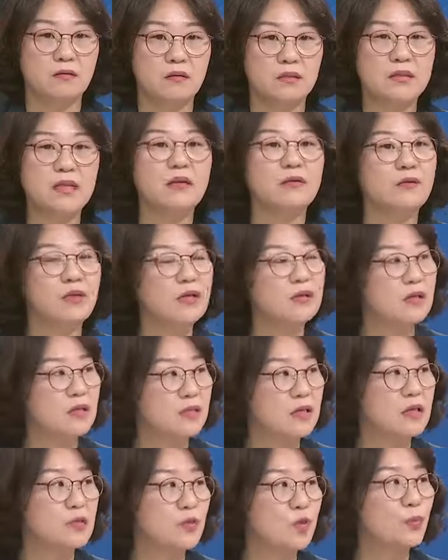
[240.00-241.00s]
진행돼야
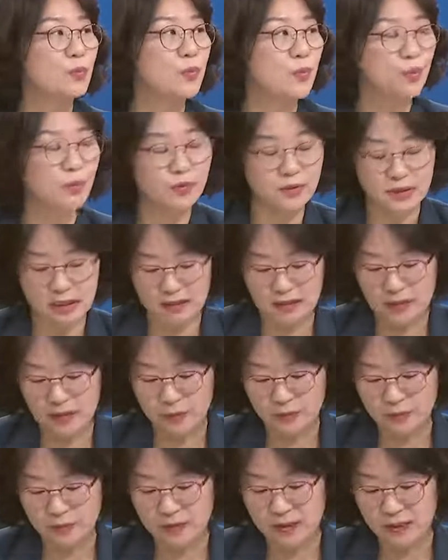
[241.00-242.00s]
된다는 점도 상당한
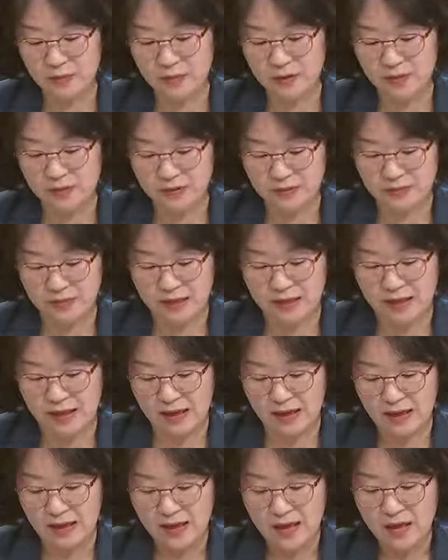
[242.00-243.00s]
부담이었습니다.
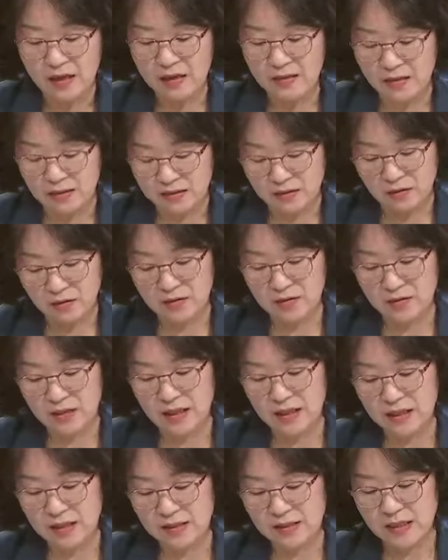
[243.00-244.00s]
그래서
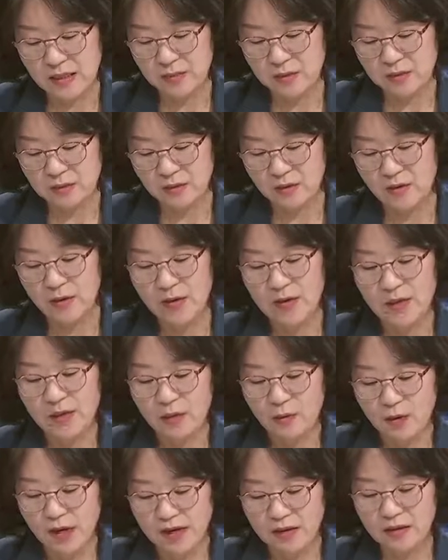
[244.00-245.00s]
그렇게까지 하면서
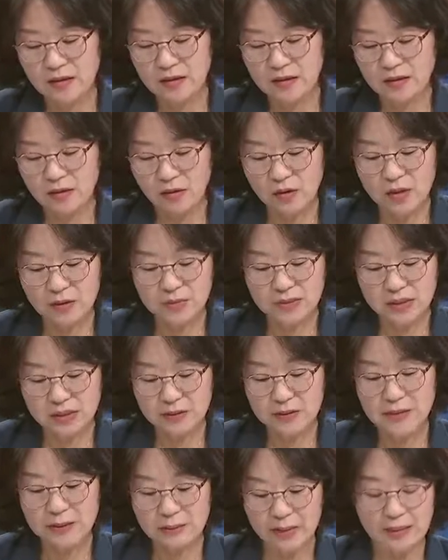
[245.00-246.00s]
과연 이 설립이
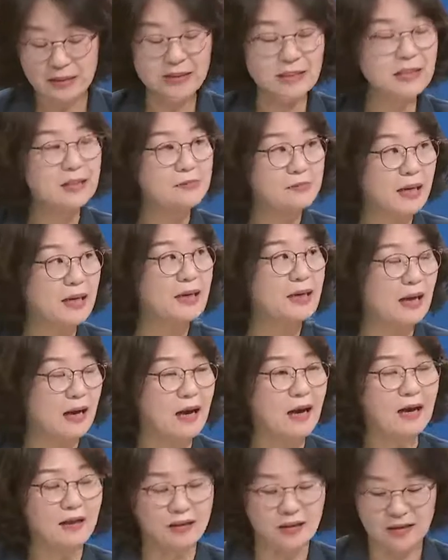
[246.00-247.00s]

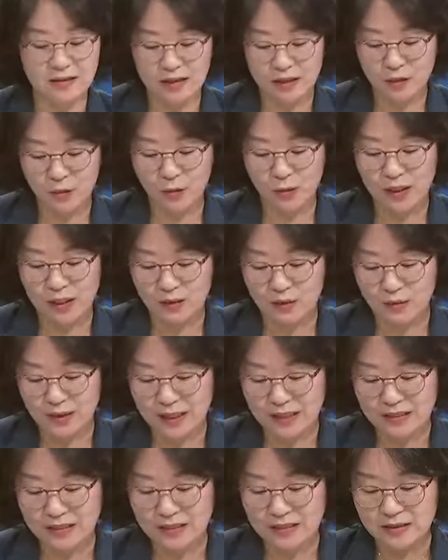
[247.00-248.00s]
시급한가에 네. 대한 논란도
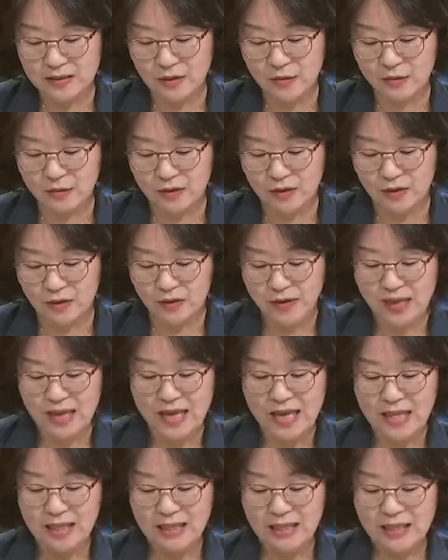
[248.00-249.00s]
같이 있었고요.
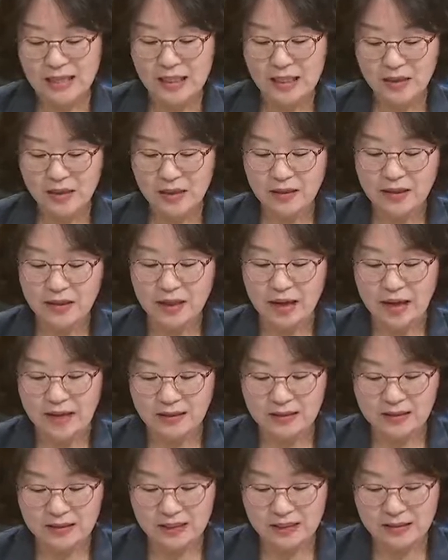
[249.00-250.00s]
지난 얘기
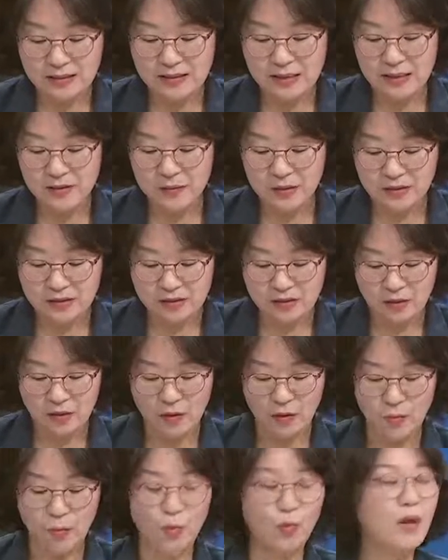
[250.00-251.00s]
안을 삭제하면서
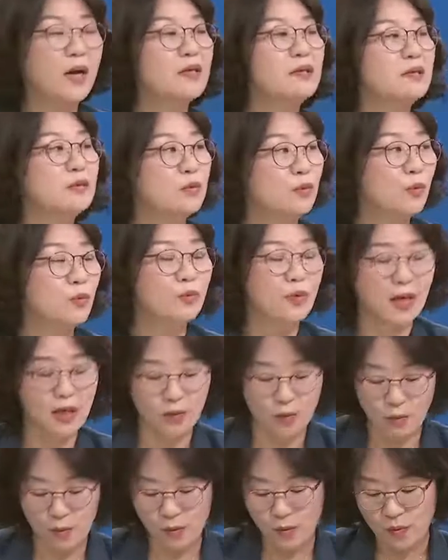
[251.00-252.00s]
보완을
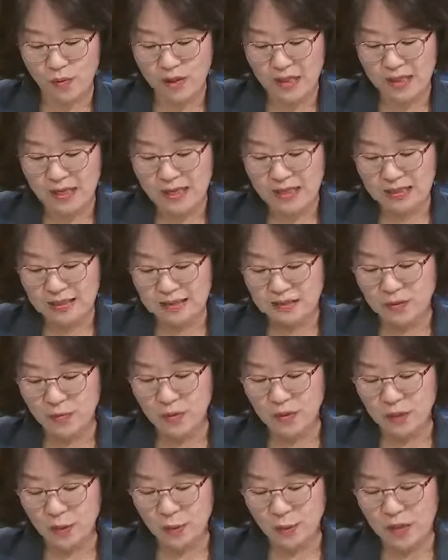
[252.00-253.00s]
요구했고 어,
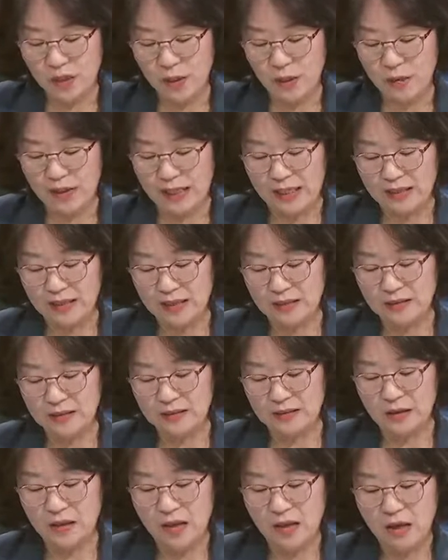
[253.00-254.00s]
이번에 올라온
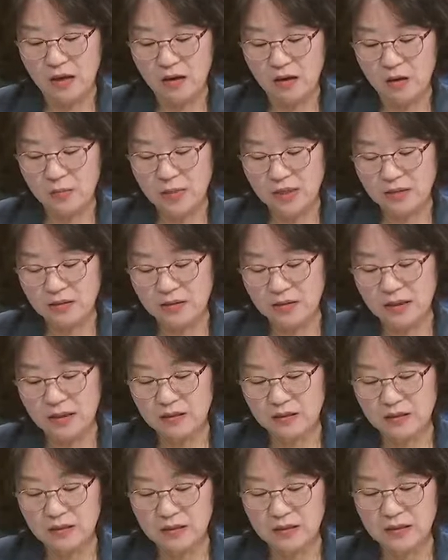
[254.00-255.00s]
안에는 컨벤션
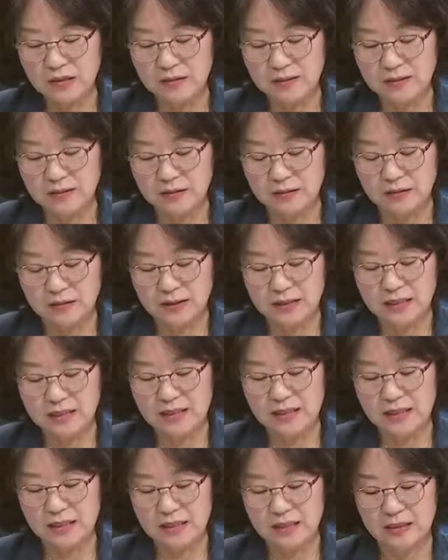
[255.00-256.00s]
센터 시그, 어,
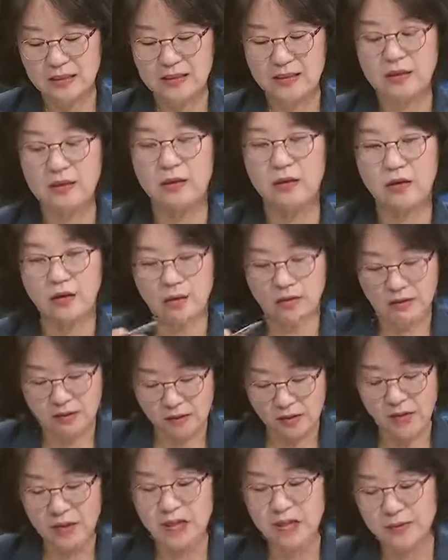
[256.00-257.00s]
실시 시, 어,
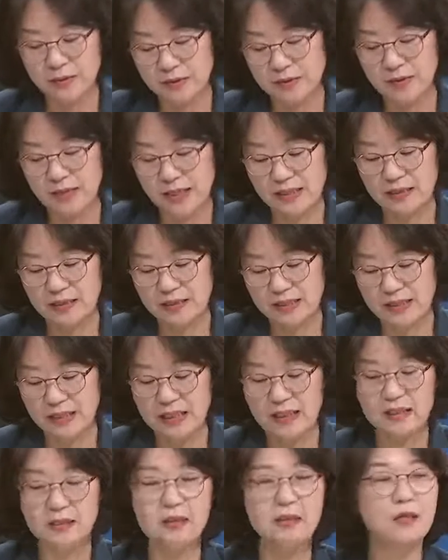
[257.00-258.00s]
설립을 하는
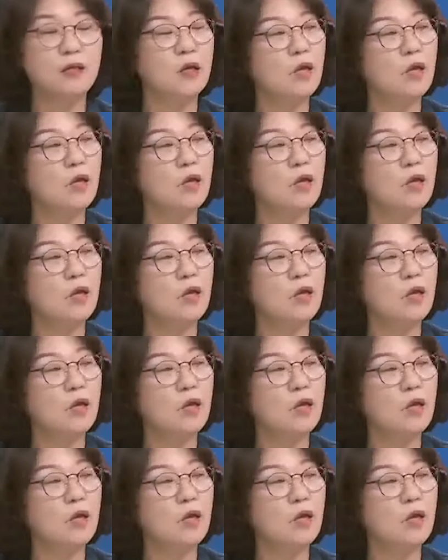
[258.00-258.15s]
시기를